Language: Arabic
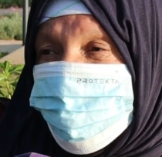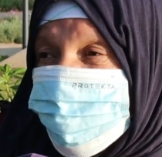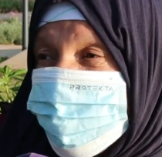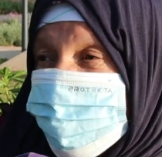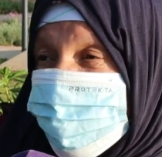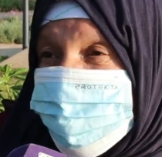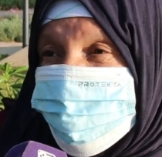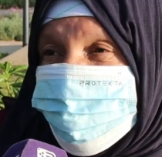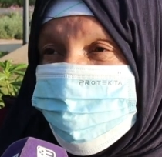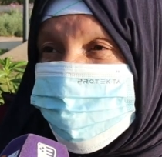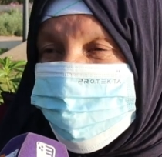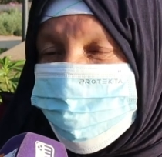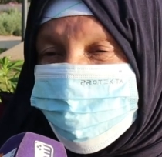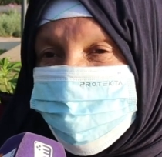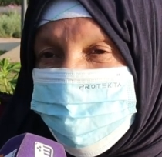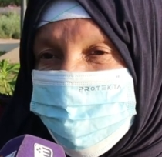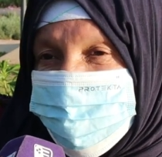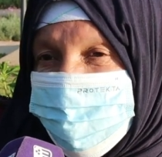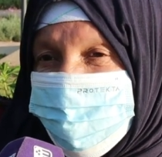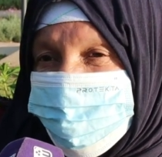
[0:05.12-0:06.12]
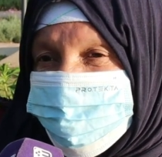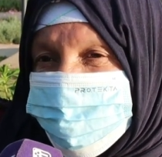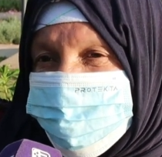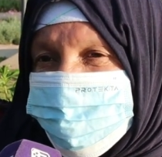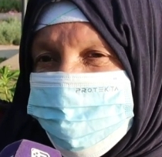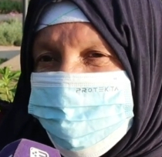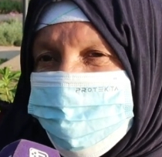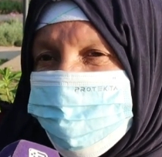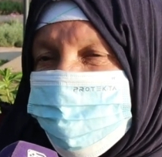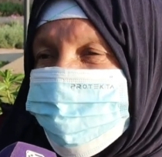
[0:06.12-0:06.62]
ولدي كيفاش مشى
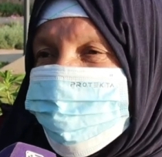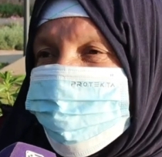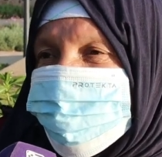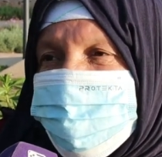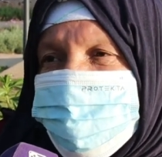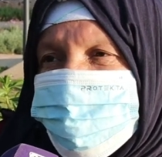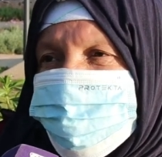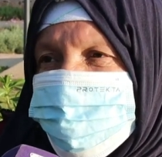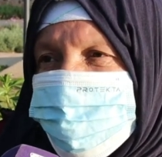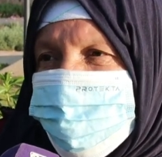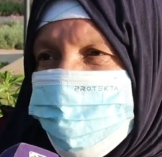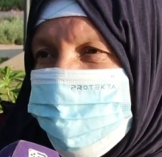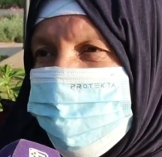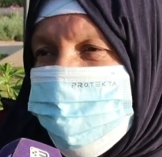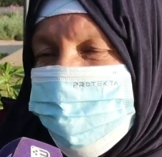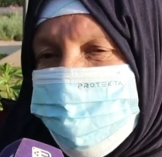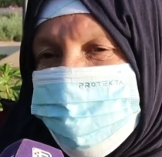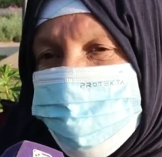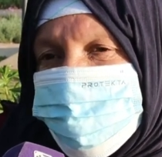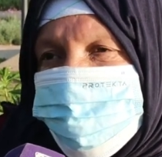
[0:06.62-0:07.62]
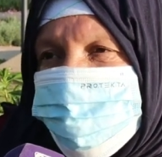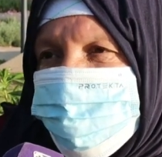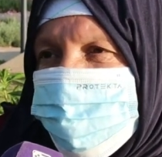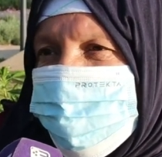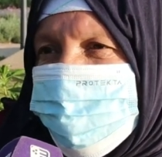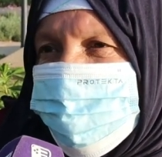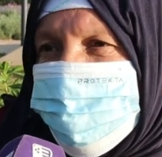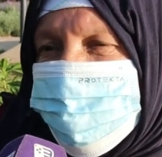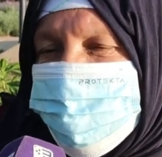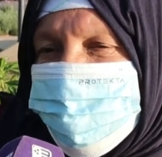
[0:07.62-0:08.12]
للحبس كتصيفطو هي كتقول
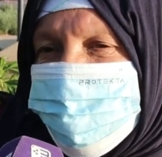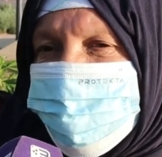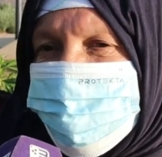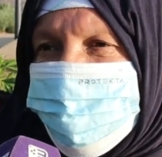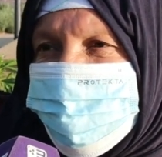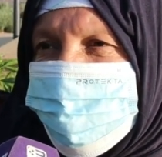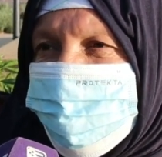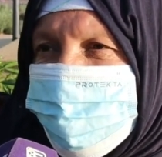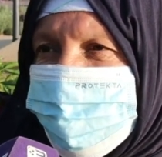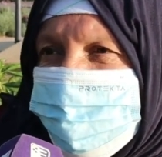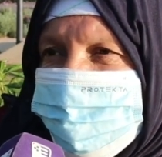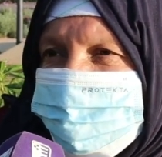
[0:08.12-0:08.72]
ليه